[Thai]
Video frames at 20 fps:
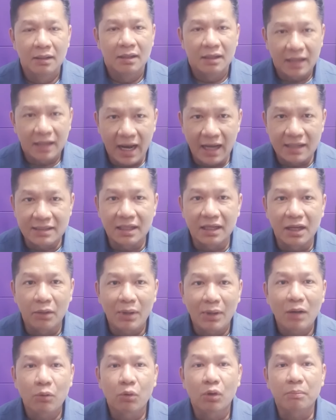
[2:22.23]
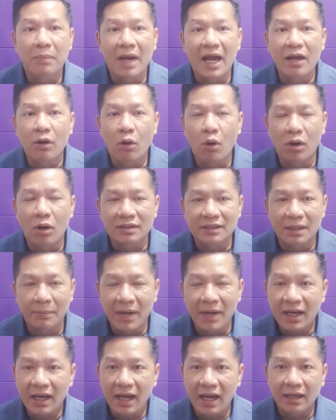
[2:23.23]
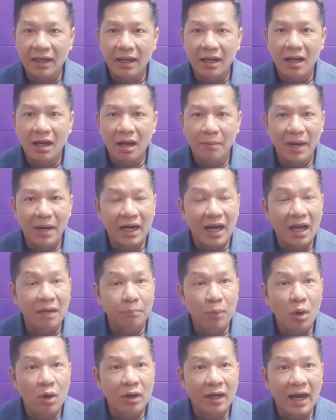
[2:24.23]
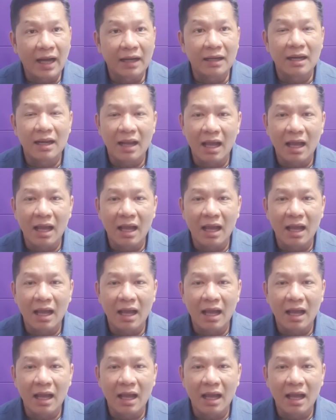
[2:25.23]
การเสนอร่างกฎหมายของสำนักงานคณะกรรมการป้องกัน